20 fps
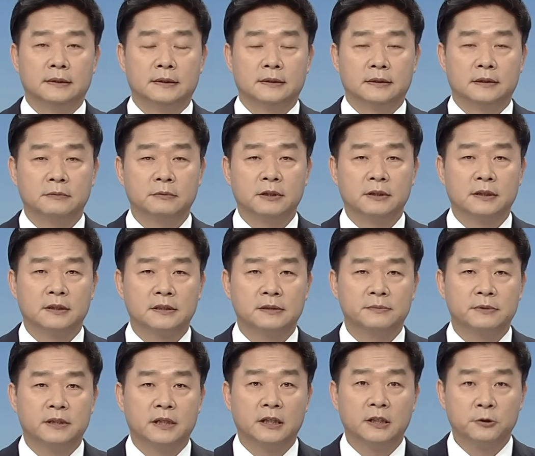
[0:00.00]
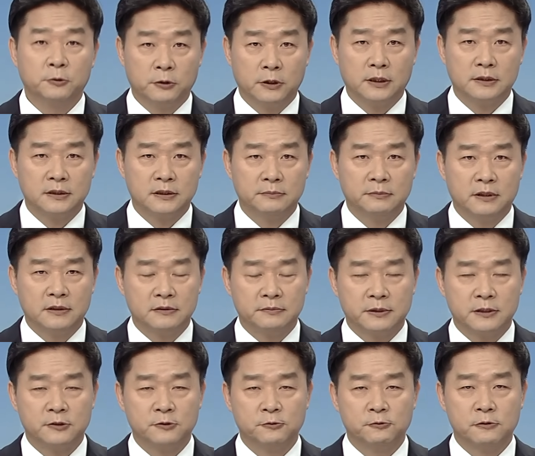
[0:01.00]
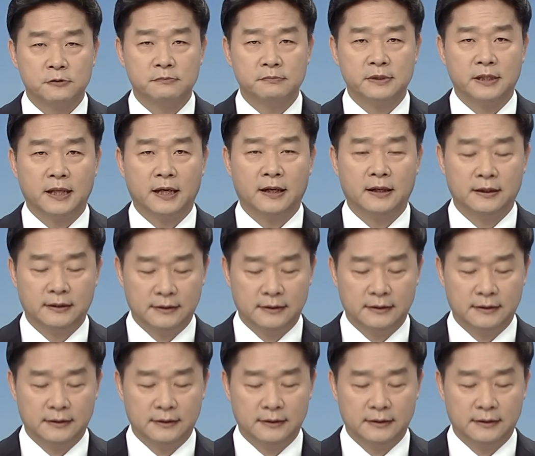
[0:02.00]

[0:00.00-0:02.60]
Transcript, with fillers: 여러분 안녕하십니까? 일요일 아침 SBS 뉴스입니다.